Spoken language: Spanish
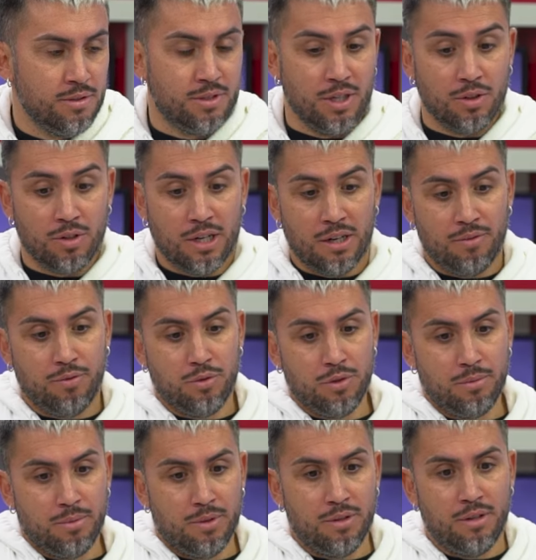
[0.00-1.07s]
si no era el
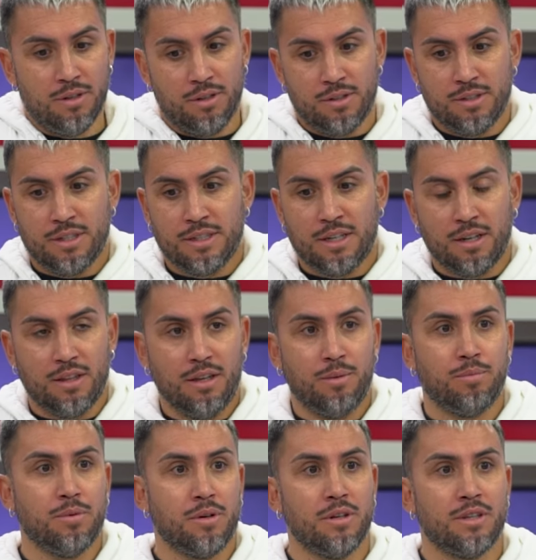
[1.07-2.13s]
fútbol, tratar de
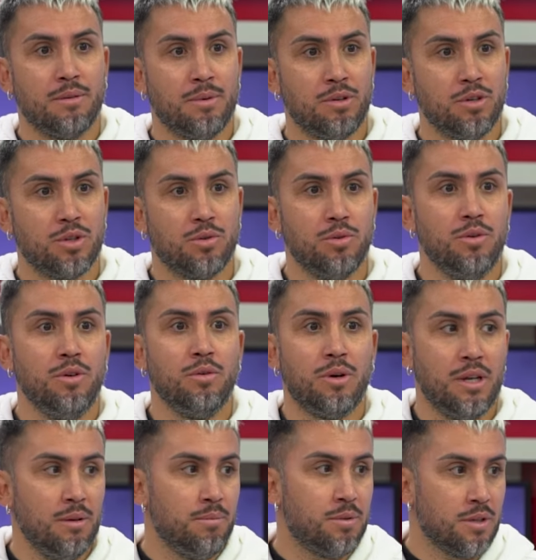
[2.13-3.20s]
ir por el tema de los estudios,
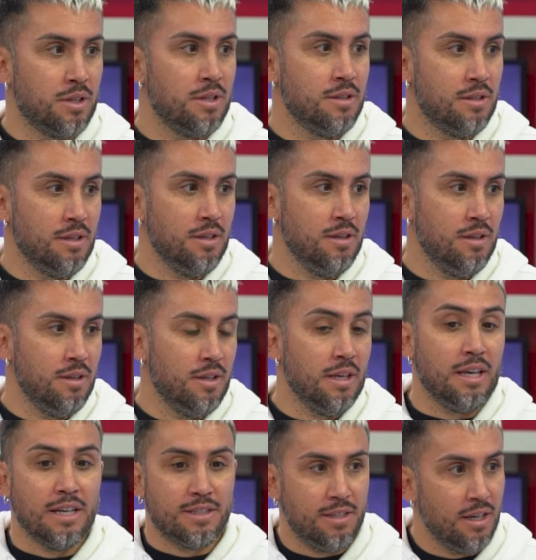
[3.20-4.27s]
igual es importante.
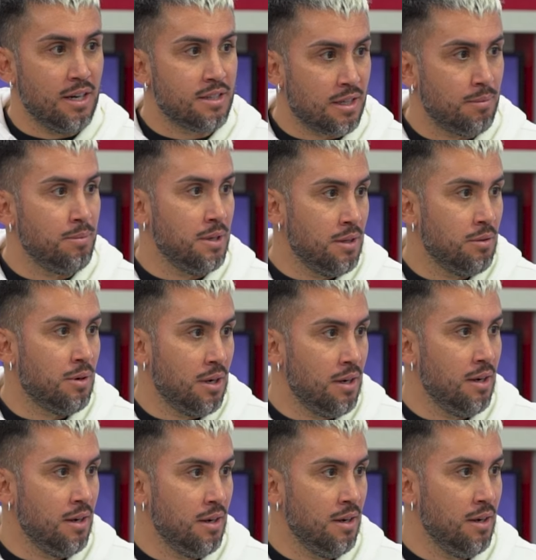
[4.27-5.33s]
Y que sigas también,
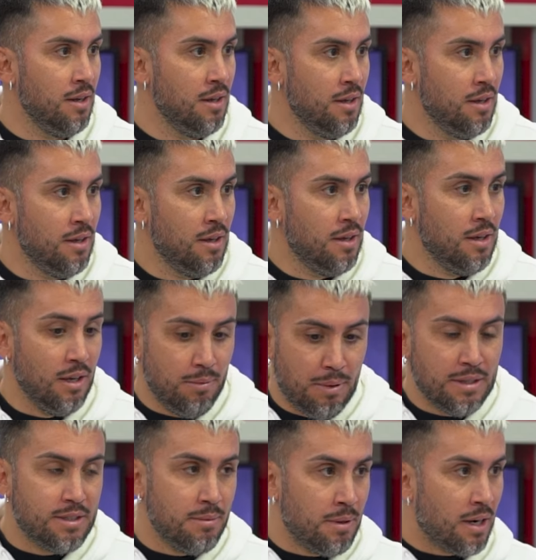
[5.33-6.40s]
igual. Y
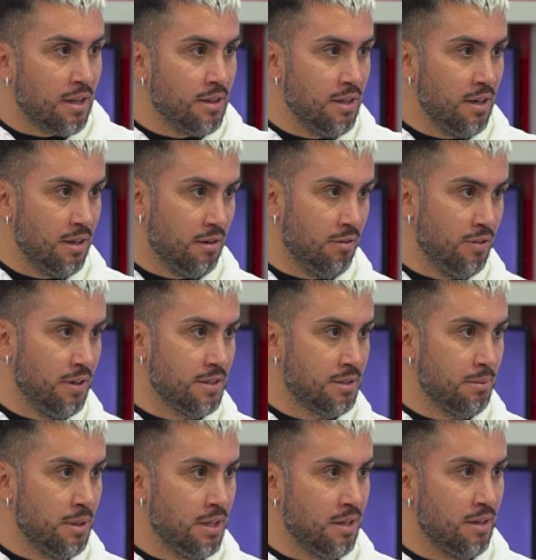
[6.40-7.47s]
más encima rendir los fines de
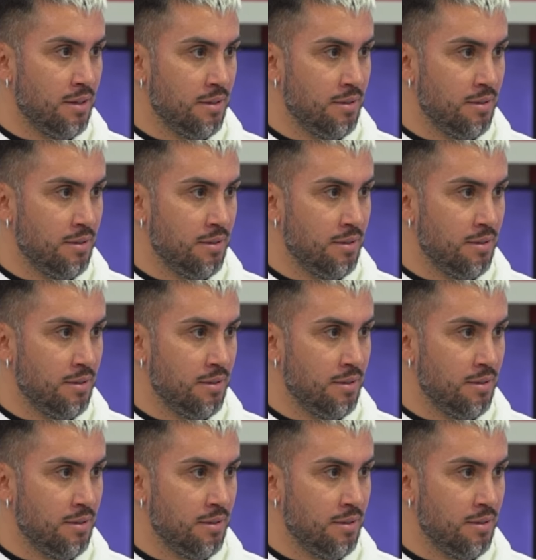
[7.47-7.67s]
semana.